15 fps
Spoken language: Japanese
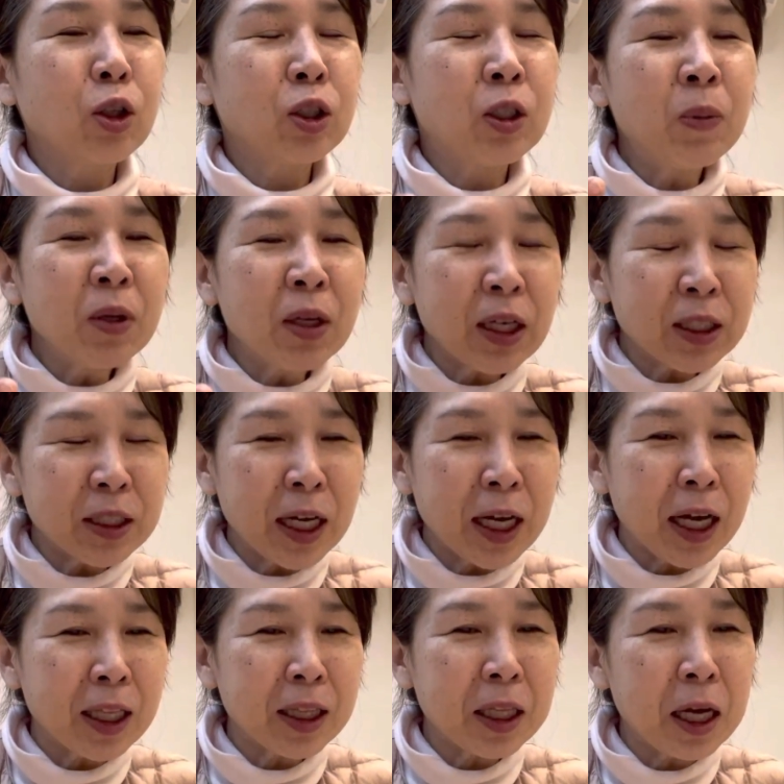自分がした
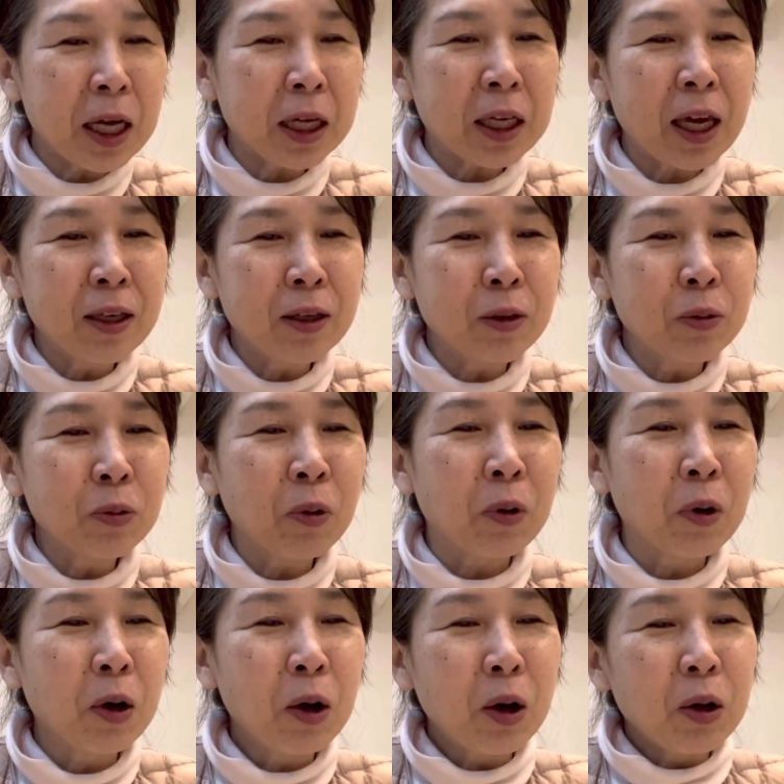かった研究
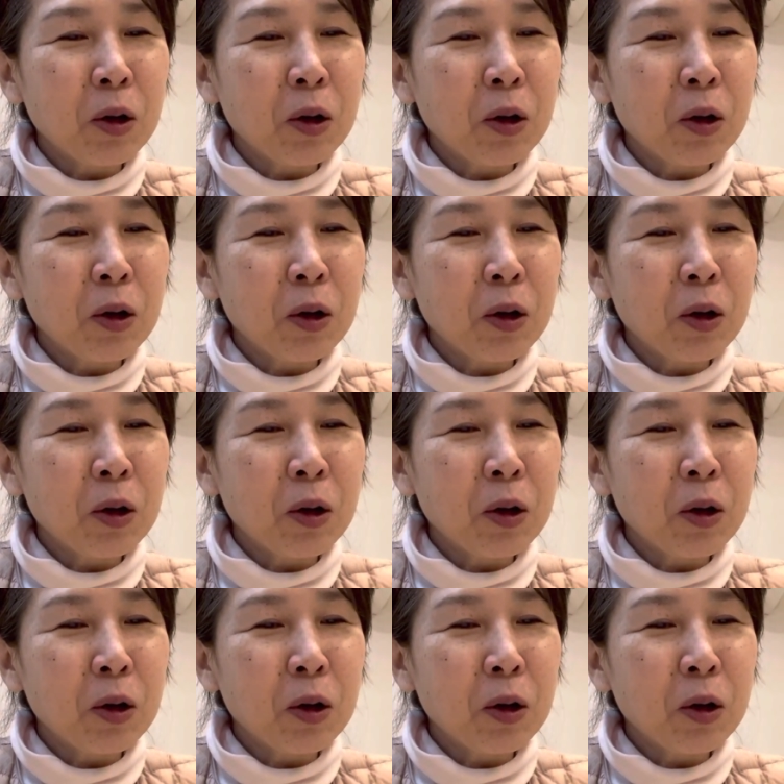を、